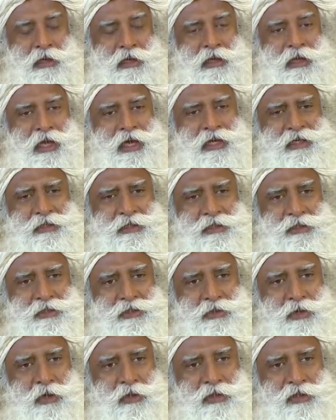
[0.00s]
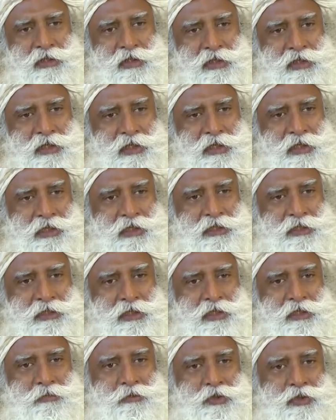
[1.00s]
la luz no piensa en
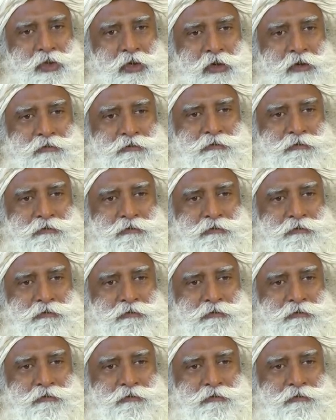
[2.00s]
términos de